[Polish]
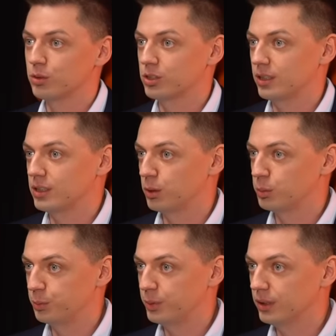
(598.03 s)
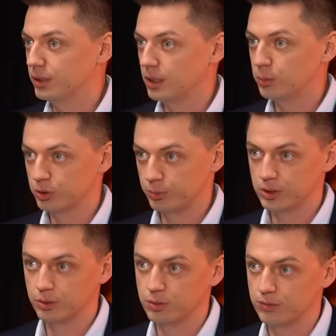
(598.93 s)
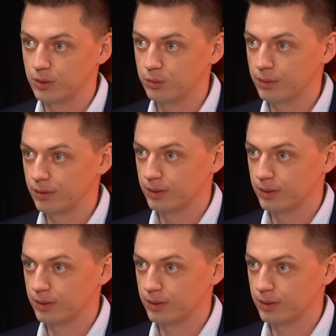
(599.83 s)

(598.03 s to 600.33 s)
że jest dropshipping, ja nie muszę mieć tego towaru na,